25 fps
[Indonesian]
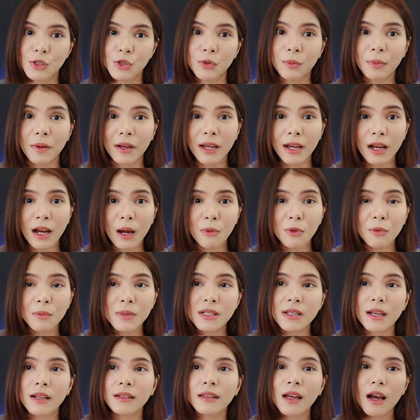supaya kamu
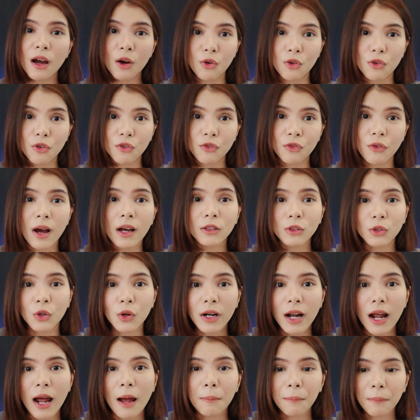bisa tahu
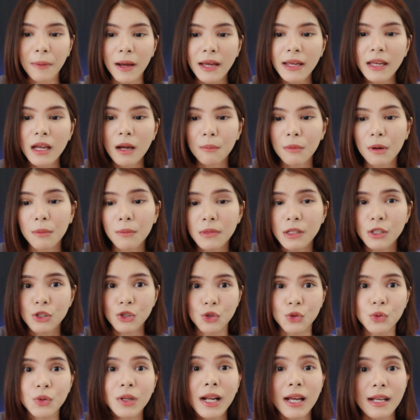faktor apa yang
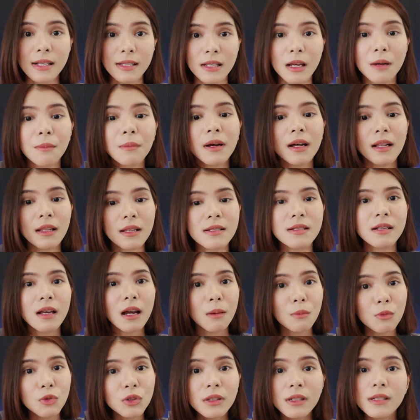memicu rasa males
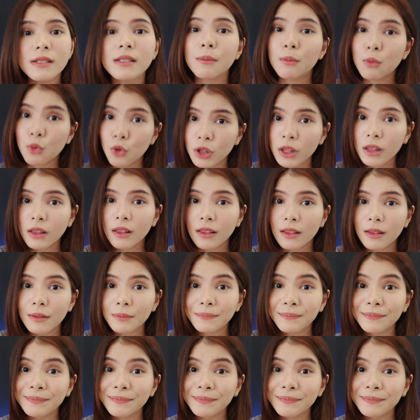kamu tersebut.